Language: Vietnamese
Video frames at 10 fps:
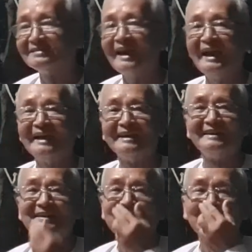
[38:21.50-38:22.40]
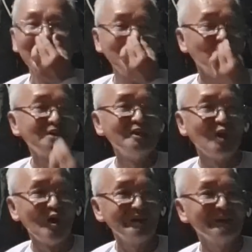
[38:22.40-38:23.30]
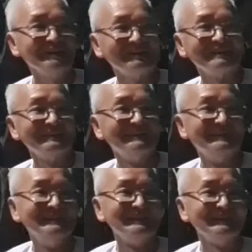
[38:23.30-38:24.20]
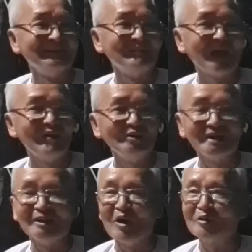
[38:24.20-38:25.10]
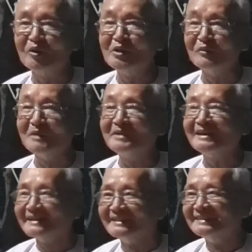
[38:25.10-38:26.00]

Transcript: cha cái vụ chân dọn này đó đồng đạo có dừng lọt vô nó nhiều lắm đấy